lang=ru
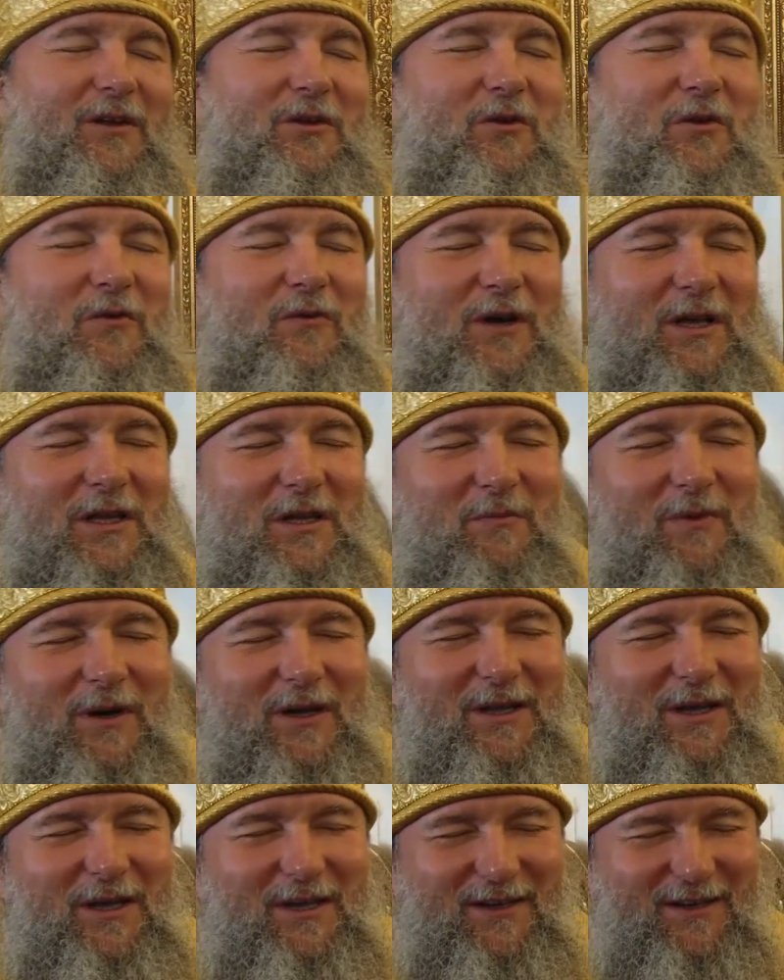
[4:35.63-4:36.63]
Но в этом
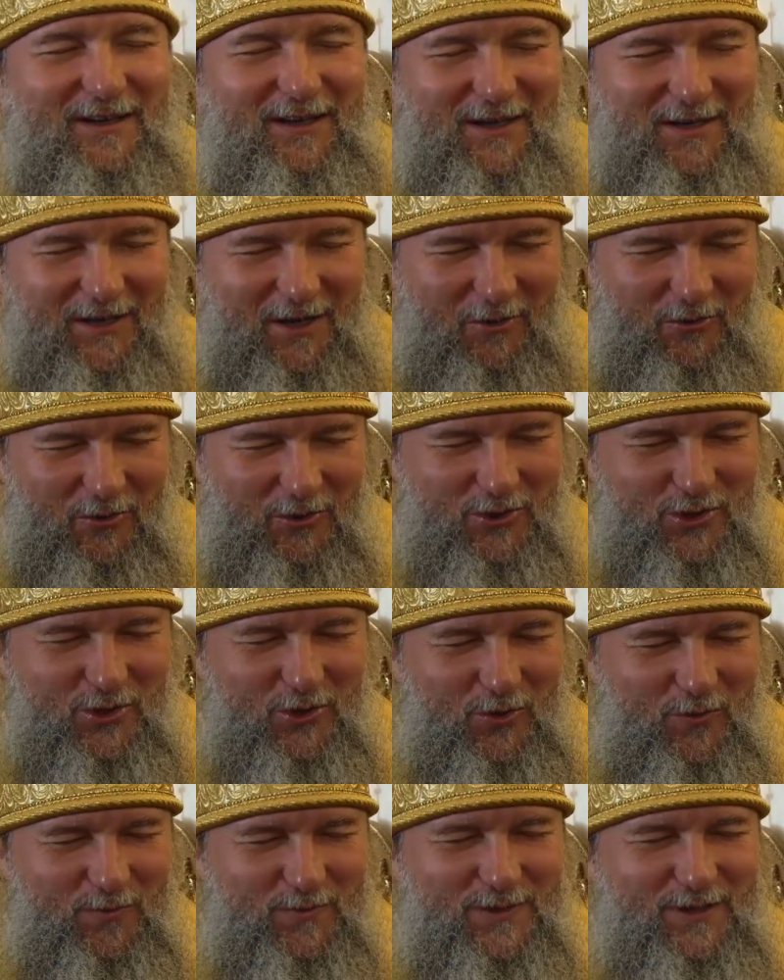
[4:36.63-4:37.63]
они, как хорошие
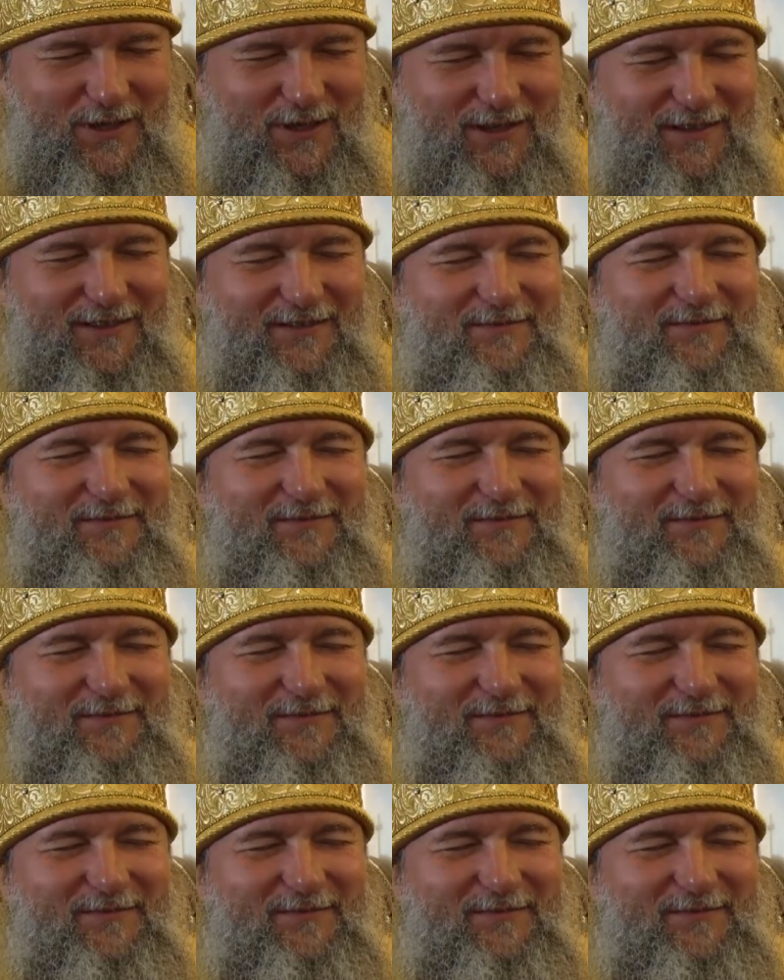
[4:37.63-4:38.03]
купцы,